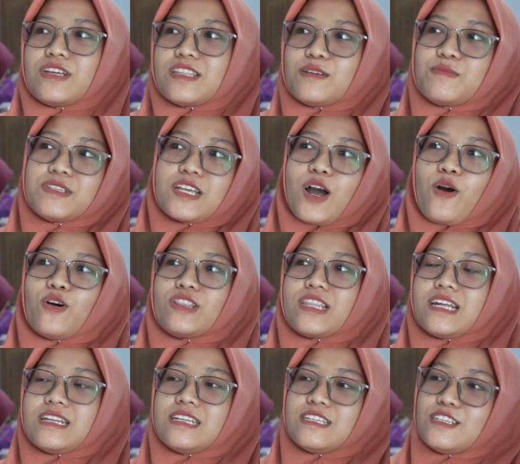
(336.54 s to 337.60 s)
gitu kita bisa
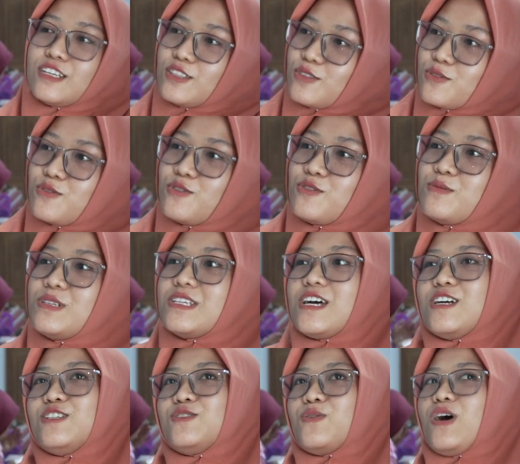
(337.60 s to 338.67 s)
konten di situ
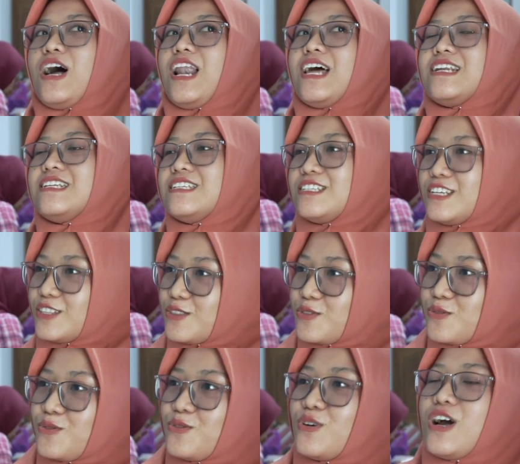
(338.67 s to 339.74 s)
bisa hmm. jualan di
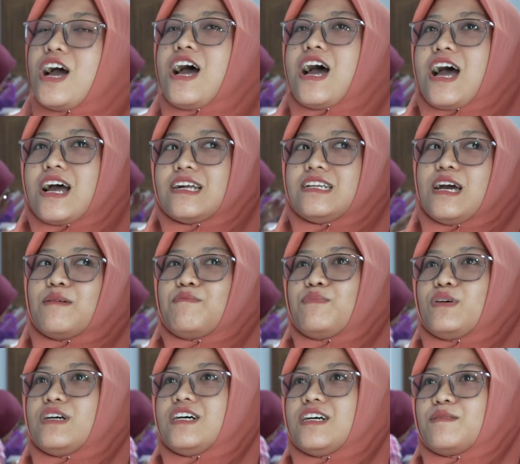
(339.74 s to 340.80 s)
situ
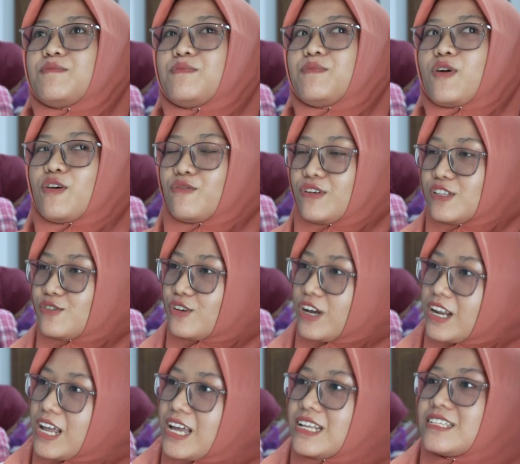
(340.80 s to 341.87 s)
dapat profit
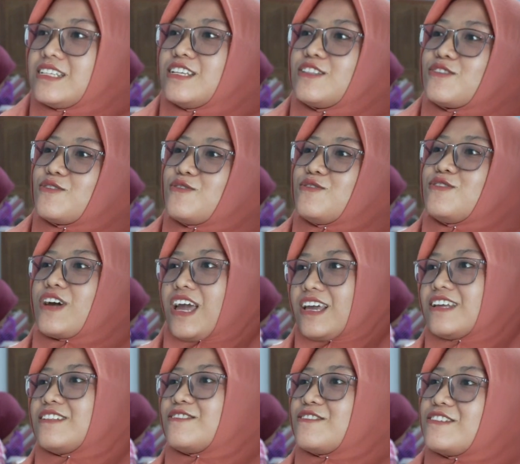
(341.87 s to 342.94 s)
juga dari situ
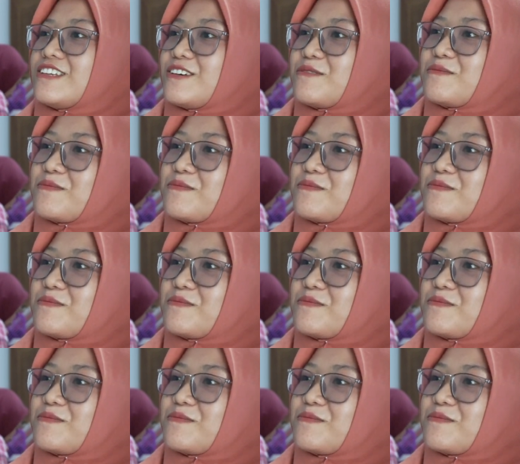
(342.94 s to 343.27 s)
kayak gitu sih